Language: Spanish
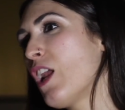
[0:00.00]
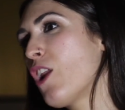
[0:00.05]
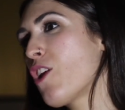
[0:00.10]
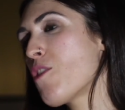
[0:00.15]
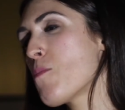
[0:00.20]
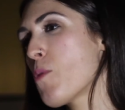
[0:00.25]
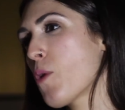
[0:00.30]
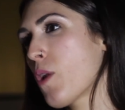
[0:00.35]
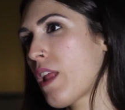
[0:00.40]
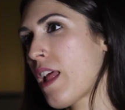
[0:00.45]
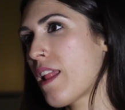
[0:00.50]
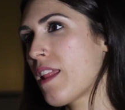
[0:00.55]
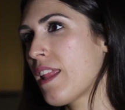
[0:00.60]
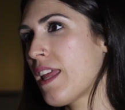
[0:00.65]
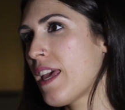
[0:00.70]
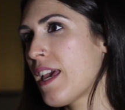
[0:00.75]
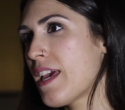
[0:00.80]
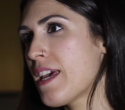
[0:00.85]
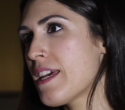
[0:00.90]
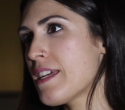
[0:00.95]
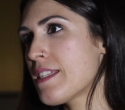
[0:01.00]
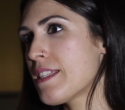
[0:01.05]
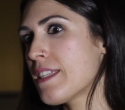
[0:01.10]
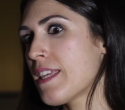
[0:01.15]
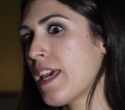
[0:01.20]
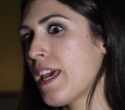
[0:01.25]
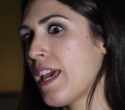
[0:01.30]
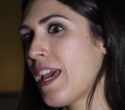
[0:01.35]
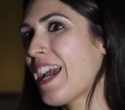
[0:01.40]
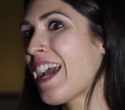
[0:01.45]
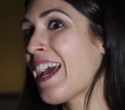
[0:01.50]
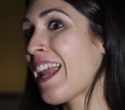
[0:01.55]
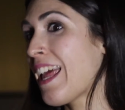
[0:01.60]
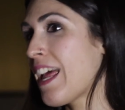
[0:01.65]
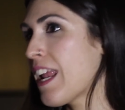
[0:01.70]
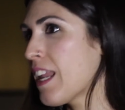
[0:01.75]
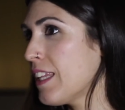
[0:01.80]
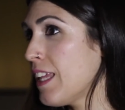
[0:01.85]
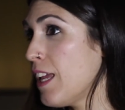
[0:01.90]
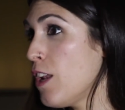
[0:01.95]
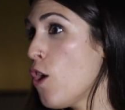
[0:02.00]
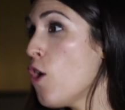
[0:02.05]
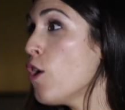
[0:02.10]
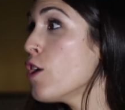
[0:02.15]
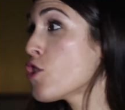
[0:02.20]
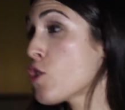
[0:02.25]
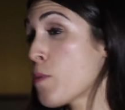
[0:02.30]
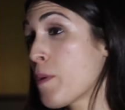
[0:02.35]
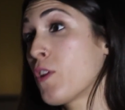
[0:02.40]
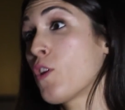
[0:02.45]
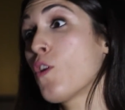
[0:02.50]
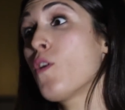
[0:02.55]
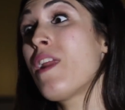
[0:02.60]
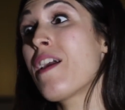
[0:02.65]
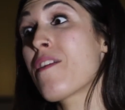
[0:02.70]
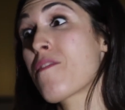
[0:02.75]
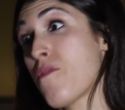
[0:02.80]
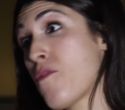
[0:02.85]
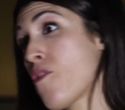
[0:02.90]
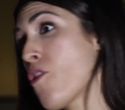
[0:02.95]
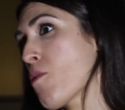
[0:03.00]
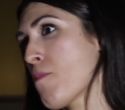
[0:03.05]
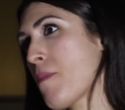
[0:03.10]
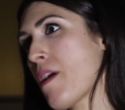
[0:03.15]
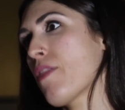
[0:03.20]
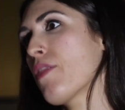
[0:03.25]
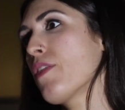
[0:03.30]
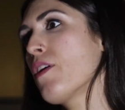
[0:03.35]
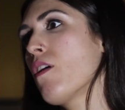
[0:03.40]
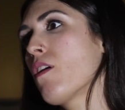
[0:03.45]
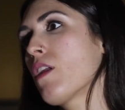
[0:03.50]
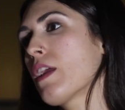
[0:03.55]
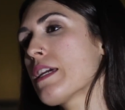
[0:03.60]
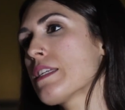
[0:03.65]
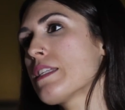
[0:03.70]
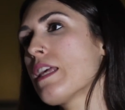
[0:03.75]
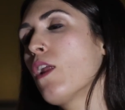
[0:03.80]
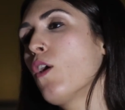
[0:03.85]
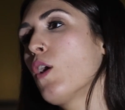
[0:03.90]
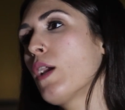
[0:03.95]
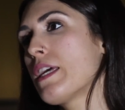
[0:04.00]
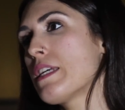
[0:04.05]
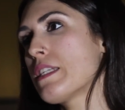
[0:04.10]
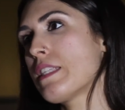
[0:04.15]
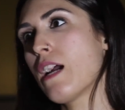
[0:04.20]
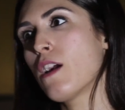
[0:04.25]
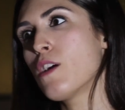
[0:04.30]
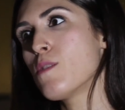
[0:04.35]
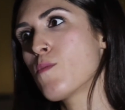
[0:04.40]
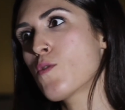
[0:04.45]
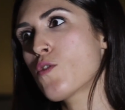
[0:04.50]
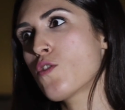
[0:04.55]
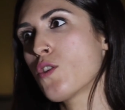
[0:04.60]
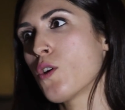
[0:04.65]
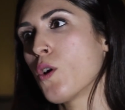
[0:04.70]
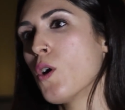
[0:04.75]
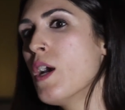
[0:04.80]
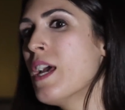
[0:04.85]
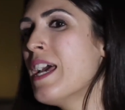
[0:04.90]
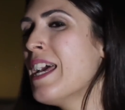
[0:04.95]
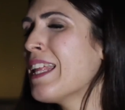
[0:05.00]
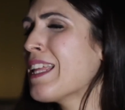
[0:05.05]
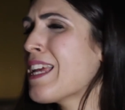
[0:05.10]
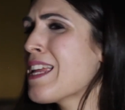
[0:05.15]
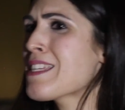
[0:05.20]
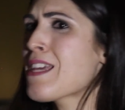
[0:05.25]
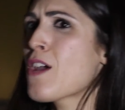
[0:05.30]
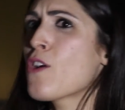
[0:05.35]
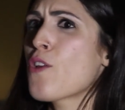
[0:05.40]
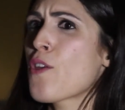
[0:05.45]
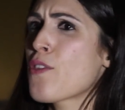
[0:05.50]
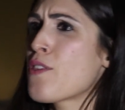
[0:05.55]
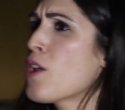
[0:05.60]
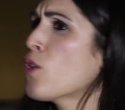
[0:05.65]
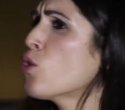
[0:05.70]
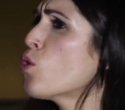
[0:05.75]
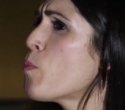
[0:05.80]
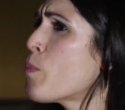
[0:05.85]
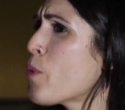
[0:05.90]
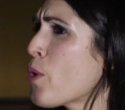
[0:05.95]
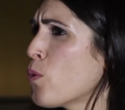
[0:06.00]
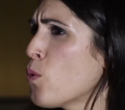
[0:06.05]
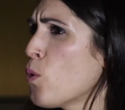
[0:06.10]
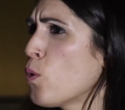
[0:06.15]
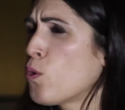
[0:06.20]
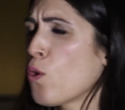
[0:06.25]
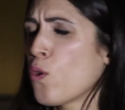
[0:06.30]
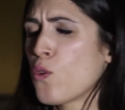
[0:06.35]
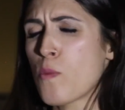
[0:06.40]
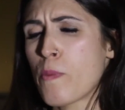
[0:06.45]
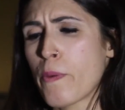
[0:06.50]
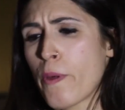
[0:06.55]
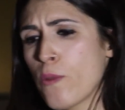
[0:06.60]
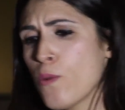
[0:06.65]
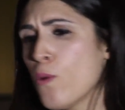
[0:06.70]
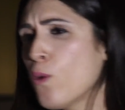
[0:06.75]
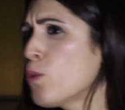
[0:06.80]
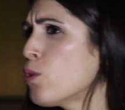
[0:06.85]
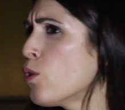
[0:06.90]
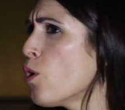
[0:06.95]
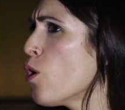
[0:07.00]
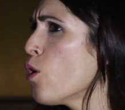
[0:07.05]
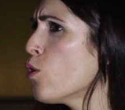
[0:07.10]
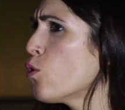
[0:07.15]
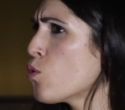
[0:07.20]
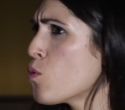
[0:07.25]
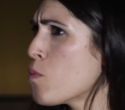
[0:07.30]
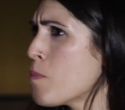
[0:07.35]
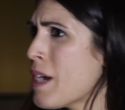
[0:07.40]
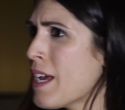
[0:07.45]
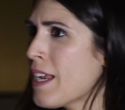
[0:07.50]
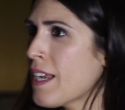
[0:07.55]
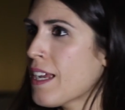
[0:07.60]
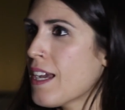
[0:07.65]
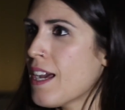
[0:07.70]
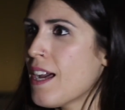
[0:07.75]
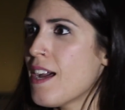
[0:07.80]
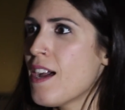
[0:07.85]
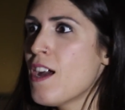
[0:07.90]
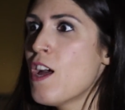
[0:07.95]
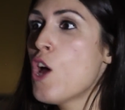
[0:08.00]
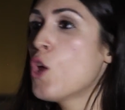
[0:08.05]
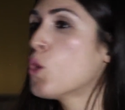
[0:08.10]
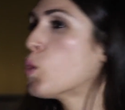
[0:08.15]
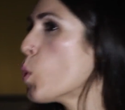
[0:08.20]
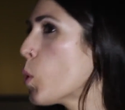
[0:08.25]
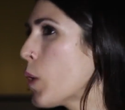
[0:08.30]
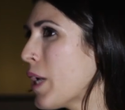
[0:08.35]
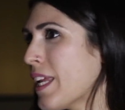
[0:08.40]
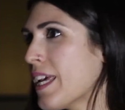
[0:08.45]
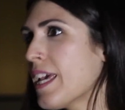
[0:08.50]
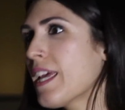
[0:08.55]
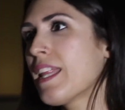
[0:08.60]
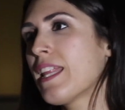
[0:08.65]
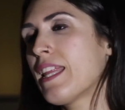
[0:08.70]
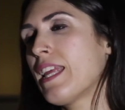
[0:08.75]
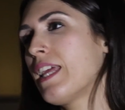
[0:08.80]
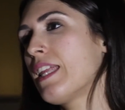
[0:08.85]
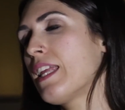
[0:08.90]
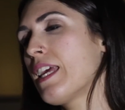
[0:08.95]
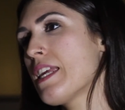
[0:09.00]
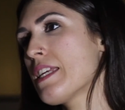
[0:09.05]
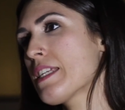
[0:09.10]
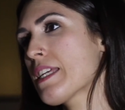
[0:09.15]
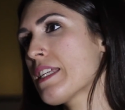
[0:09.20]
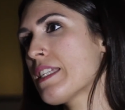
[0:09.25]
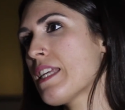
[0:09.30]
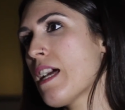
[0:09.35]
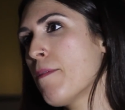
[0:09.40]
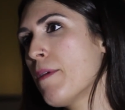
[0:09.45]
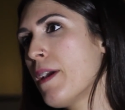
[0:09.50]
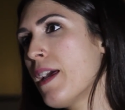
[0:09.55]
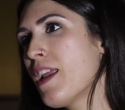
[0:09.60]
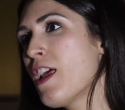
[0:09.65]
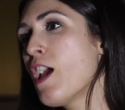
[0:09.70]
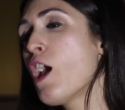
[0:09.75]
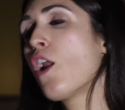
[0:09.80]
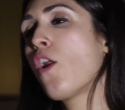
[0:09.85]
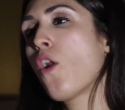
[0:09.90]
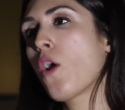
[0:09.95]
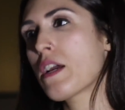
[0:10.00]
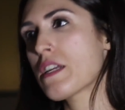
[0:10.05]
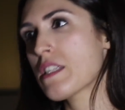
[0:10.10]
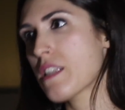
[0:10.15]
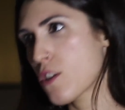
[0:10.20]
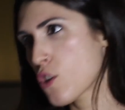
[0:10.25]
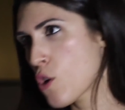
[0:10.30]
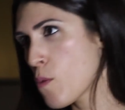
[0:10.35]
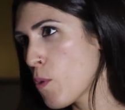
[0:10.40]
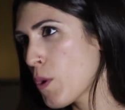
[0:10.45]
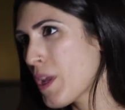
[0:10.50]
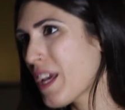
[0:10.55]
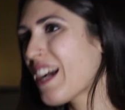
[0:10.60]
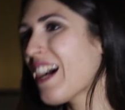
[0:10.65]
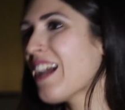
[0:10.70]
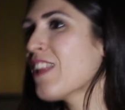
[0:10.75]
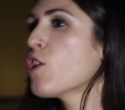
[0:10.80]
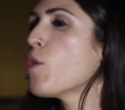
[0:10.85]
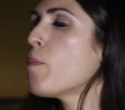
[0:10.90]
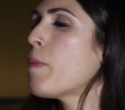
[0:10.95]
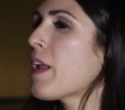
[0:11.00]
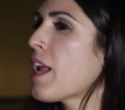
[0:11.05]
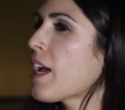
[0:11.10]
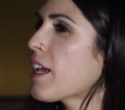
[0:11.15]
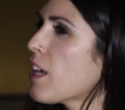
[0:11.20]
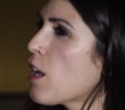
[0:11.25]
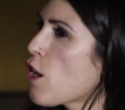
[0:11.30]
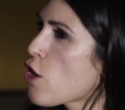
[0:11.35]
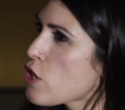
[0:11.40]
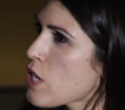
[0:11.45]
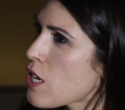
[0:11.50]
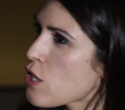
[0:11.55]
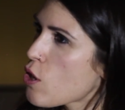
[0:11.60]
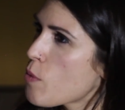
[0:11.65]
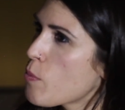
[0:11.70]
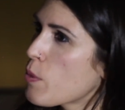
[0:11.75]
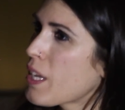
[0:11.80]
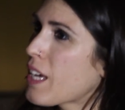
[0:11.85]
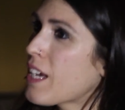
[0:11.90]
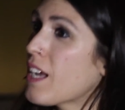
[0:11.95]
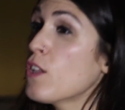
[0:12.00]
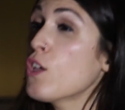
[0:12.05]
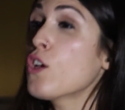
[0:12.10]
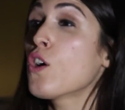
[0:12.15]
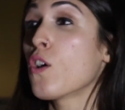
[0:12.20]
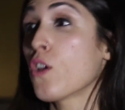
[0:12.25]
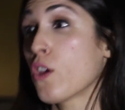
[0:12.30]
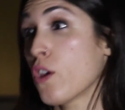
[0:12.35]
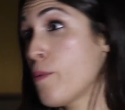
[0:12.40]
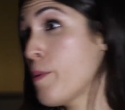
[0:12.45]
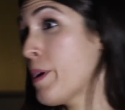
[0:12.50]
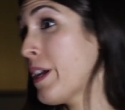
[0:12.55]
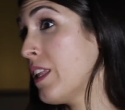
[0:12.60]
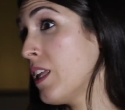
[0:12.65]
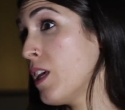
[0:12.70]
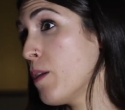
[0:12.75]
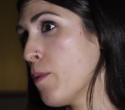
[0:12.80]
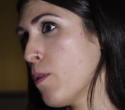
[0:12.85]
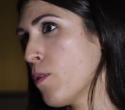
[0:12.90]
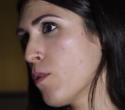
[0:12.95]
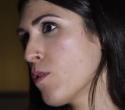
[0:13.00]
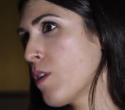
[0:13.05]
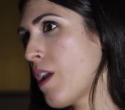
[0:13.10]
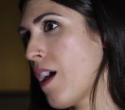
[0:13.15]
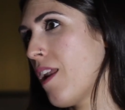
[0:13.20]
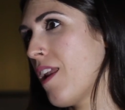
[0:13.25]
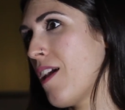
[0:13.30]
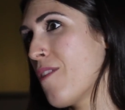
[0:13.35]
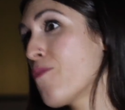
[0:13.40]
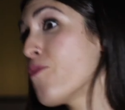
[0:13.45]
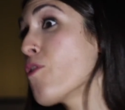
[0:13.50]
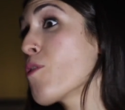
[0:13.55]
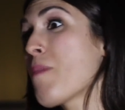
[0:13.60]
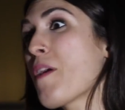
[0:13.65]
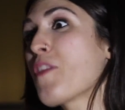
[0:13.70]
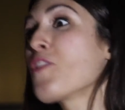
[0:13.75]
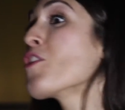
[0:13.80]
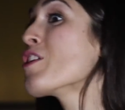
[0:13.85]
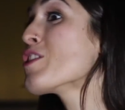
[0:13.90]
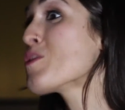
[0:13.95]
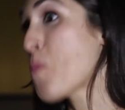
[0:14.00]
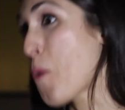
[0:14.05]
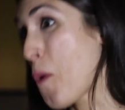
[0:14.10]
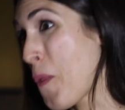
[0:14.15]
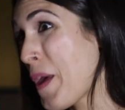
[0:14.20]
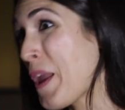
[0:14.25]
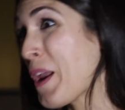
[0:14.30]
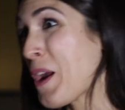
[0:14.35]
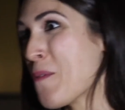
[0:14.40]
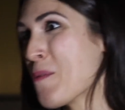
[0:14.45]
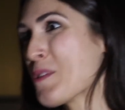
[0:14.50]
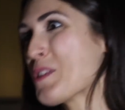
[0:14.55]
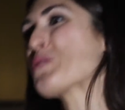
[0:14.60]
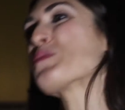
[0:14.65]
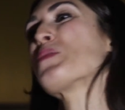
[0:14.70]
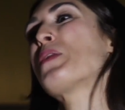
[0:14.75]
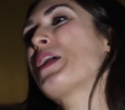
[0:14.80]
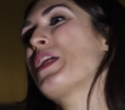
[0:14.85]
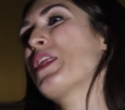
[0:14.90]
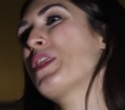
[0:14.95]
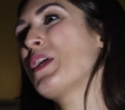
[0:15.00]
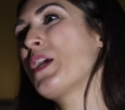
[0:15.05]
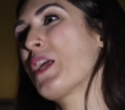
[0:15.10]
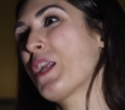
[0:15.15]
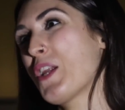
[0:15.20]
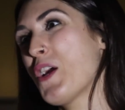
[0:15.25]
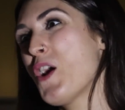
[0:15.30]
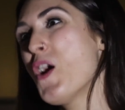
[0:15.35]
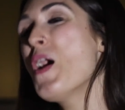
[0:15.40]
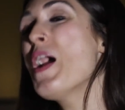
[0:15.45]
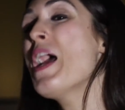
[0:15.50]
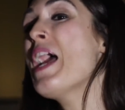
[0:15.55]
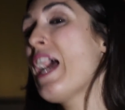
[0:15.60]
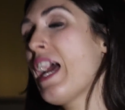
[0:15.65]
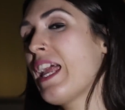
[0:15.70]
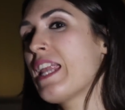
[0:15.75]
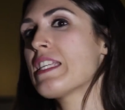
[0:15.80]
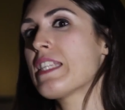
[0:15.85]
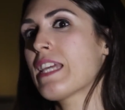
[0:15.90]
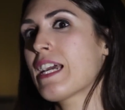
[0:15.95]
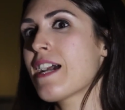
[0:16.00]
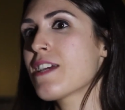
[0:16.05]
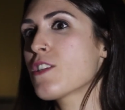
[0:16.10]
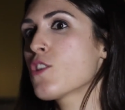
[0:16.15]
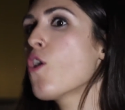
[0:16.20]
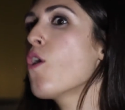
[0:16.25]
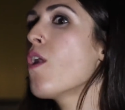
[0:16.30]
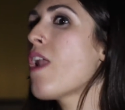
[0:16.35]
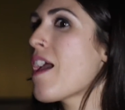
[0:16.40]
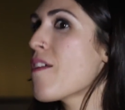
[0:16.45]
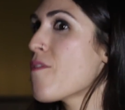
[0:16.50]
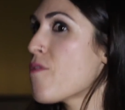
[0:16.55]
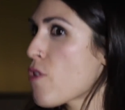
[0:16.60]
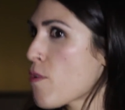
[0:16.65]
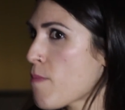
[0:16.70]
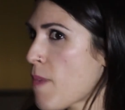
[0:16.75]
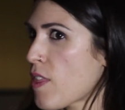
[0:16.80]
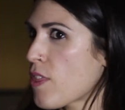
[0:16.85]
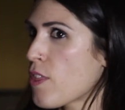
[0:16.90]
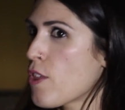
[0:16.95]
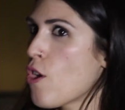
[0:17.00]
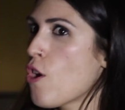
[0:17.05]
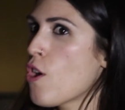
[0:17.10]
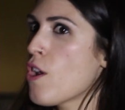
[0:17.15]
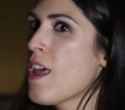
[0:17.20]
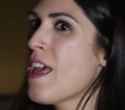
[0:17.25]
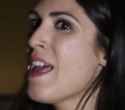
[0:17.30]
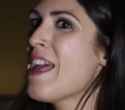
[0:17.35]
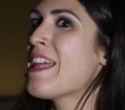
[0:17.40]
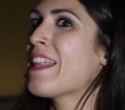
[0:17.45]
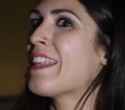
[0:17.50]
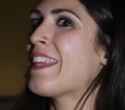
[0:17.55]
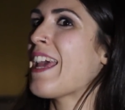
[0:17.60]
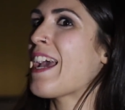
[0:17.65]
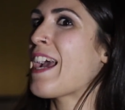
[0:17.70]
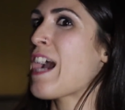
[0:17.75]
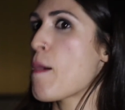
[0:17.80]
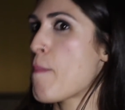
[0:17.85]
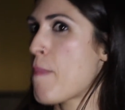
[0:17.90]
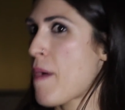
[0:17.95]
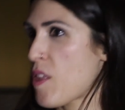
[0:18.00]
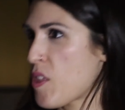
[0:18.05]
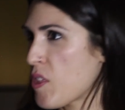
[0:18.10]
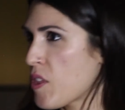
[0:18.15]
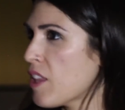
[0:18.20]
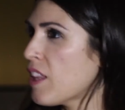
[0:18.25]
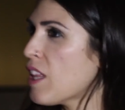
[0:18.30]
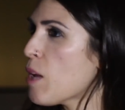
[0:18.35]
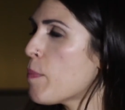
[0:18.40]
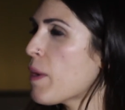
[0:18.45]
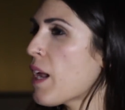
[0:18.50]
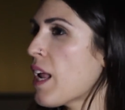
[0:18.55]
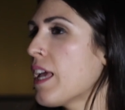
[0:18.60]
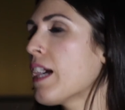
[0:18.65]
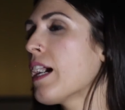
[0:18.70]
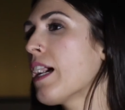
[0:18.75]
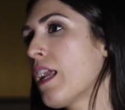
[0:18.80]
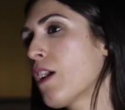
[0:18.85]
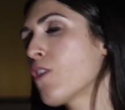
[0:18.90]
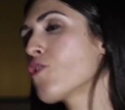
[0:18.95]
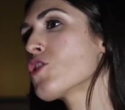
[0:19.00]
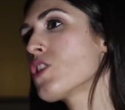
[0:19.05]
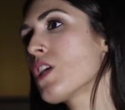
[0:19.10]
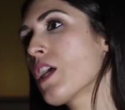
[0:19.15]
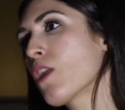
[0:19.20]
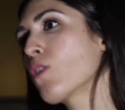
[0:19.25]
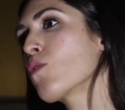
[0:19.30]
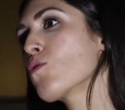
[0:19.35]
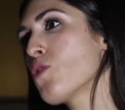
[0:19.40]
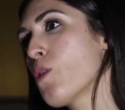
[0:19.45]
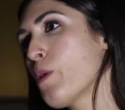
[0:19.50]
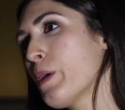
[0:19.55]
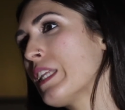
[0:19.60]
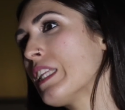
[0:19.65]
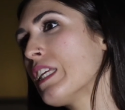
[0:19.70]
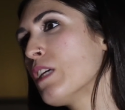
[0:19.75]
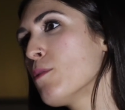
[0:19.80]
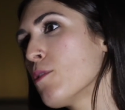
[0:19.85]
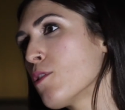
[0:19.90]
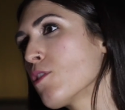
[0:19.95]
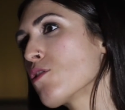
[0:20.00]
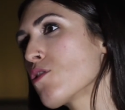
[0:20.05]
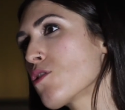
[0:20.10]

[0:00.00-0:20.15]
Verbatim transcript: Lo importante es eh, creértelo y sobre todo la información, que es algo que destaco mucho. Tienes que conocer tu producto, tu producto, tu marca, tu cliente, tienes que saber lo que estás comunicando, para quién lo estás comunicando y con qué objetivo. La, la información es poder, como se suele decir, ¿no? En este caso, la información te capacita para llegar a conseguir tus objetivos.